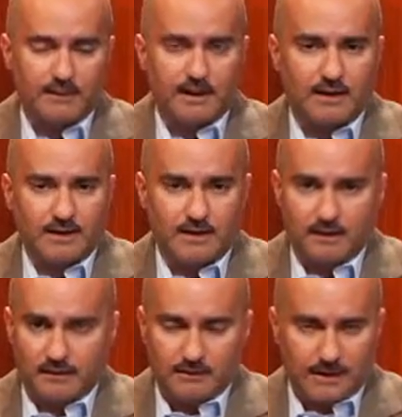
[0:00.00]
آه،
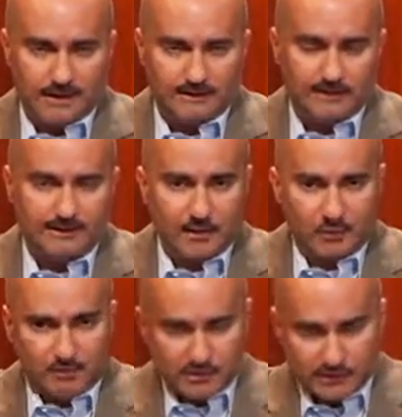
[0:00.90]
الآيات هذه
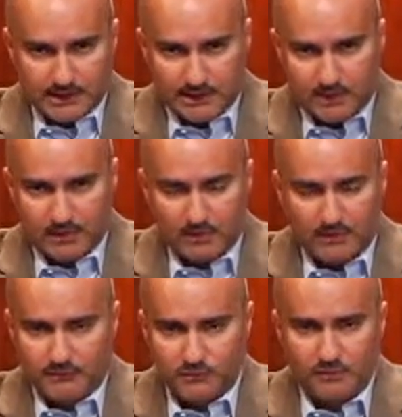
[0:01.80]
أول ما أشاركها معكم
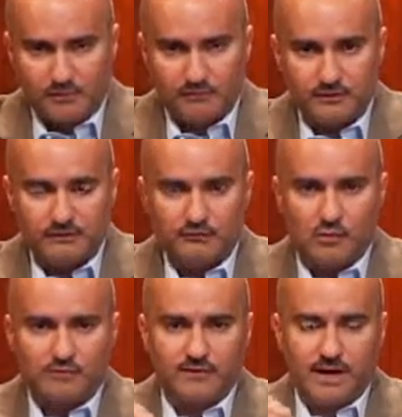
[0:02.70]
رح تشوف أنه في
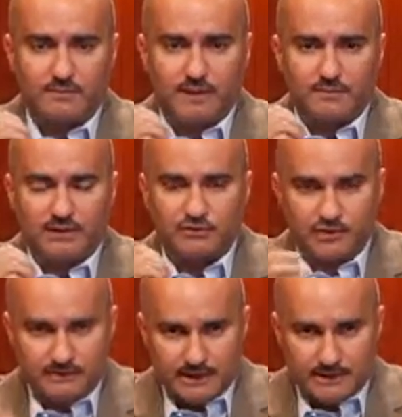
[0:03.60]
سوء فهم كبير
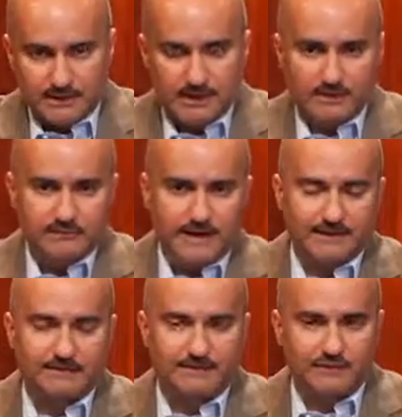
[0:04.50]
جدا في
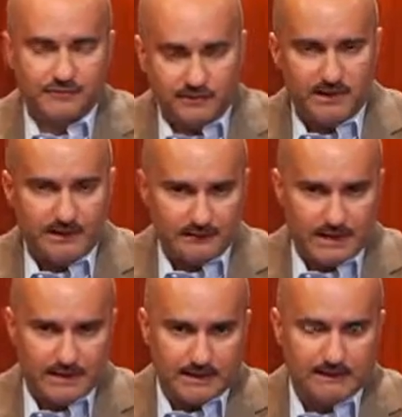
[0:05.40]
حتى تفسير هذه
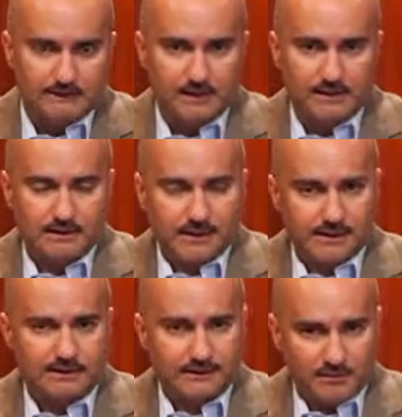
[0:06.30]
الآيات
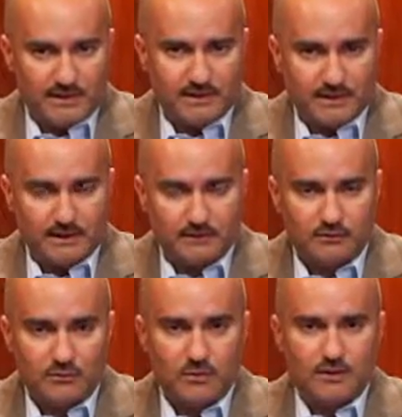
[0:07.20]
لكن أتمنى
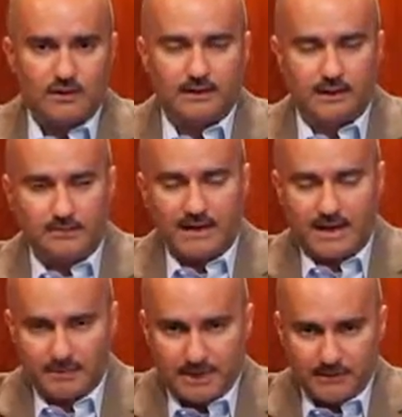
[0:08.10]
أنه لما
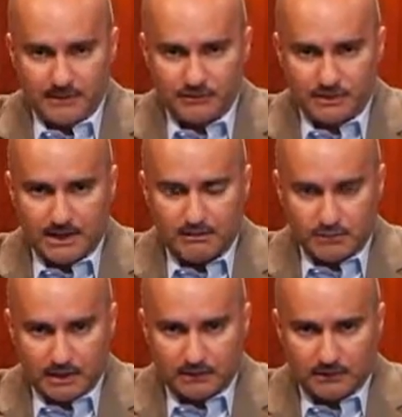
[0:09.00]
نعمل هذه الأشياء إن
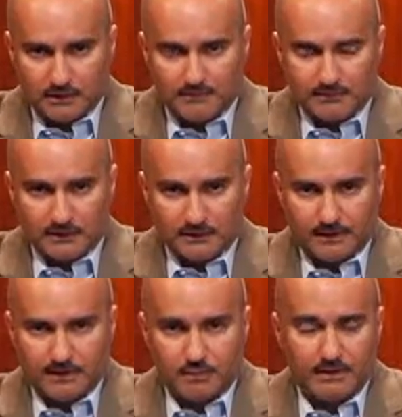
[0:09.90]
شاء الله
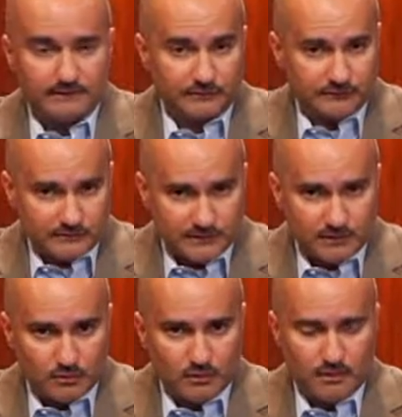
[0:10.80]
أنكم رح
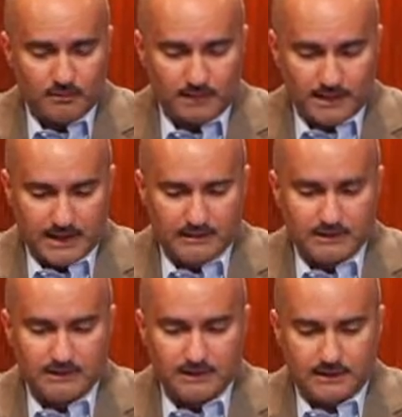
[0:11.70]
تستفيدوا من
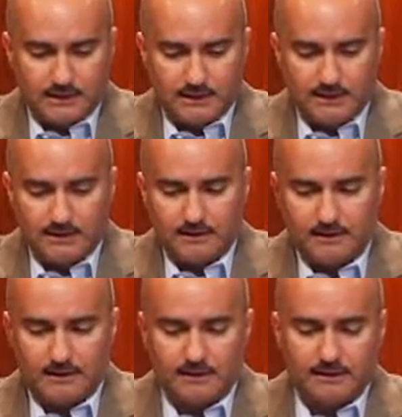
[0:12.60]
هذه
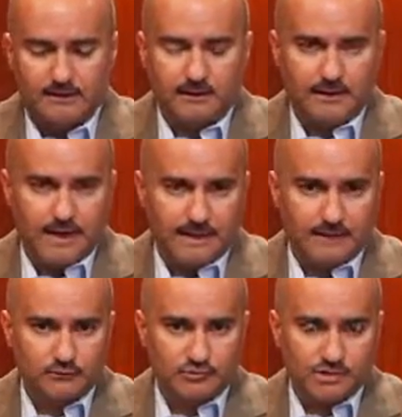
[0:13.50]

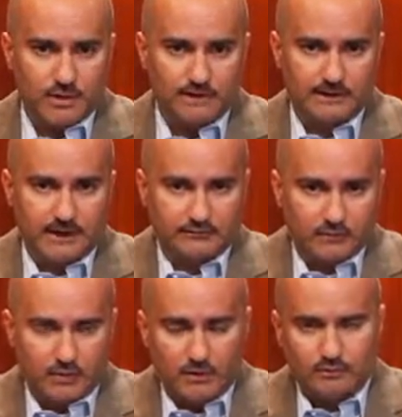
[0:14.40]
الآيات والشواهد اللي
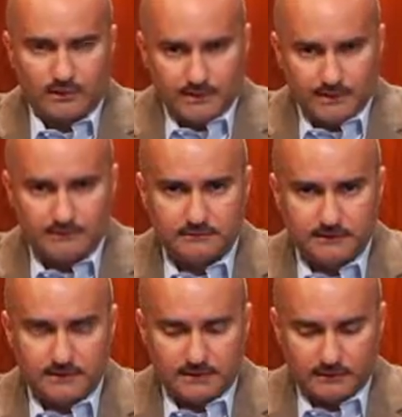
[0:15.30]
حذكرها وطريقة
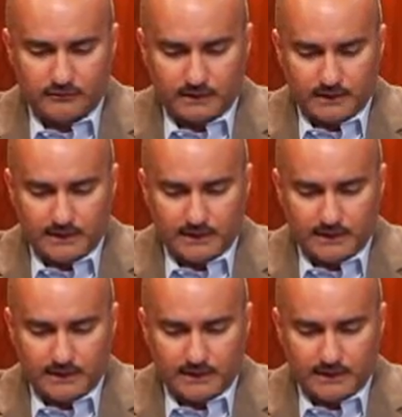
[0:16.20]
آه، النظر